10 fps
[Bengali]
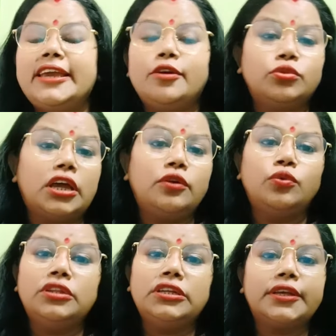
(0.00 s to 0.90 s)
কোথায় কোন
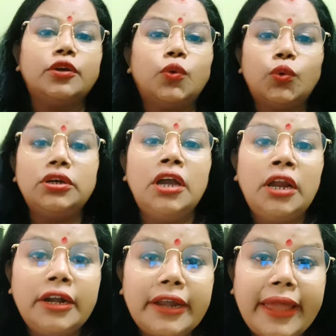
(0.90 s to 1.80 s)
দিক থেকে
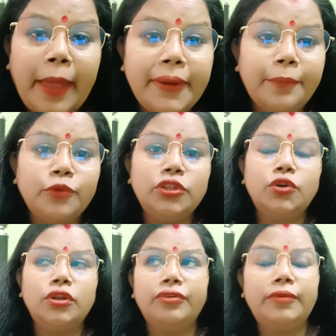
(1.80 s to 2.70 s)
কোনটা ক্যামেরা বন্দি
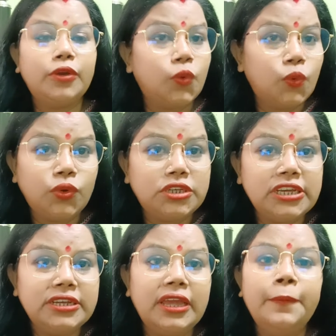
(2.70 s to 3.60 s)
করে ফেলবে কোনো ঠিক
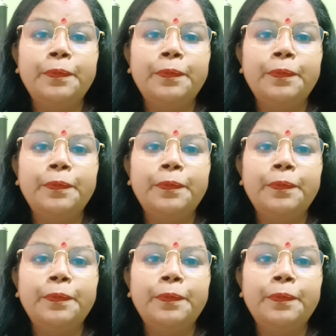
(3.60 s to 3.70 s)
নেই